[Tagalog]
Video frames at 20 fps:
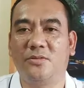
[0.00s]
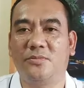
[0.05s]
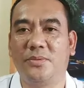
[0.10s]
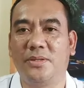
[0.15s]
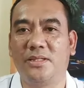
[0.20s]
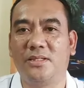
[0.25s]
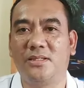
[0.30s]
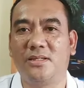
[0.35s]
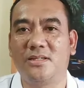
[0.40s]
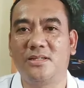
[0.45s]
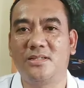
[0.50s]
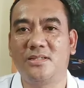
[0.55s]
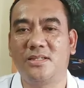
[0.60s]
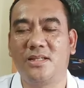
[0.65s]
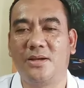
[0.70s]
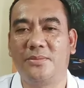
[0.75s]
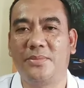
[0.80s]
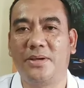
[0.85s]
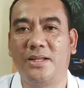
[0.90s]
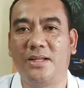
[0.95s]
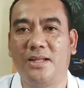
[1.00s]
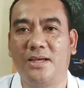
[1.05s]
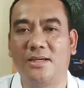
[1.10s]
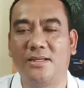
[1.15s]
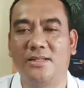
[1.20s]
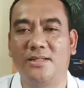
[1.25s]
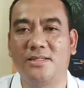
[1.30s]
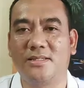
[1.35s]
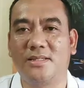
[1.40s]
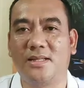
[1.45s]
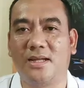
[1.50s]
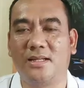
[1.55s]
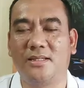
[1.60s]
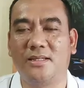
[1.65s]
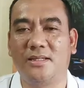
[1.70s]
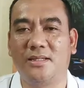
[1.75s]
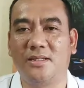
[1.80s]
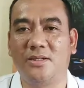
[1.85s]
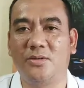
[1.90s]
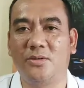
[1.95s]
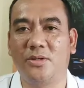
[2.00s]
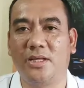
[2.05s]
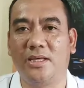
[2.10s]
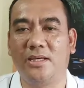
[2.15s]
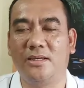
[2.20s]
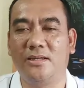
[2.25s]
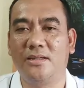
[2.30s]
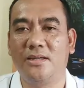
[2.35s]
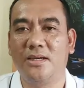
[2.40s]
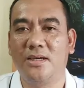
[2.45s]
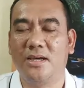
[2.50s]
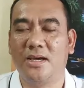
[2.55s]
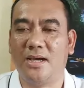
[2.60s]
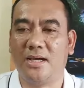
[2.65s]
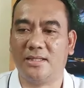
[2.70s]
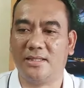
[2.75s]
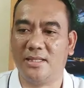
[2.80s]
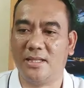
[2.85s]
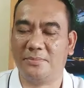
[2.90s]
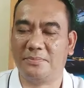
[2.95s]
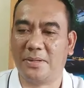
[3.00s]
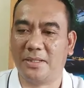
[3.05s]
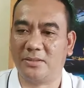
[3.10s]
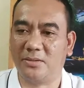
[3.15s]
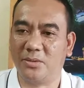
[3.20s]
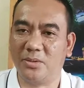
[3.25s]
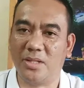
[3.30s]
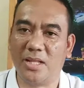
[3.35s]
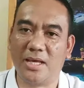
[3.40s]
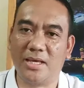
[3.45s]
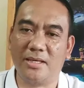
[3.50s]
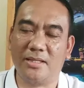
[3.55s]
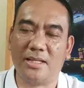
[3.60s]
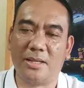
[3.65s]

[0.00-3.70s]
offenders naman ang in-study ni Goring at napatunayan,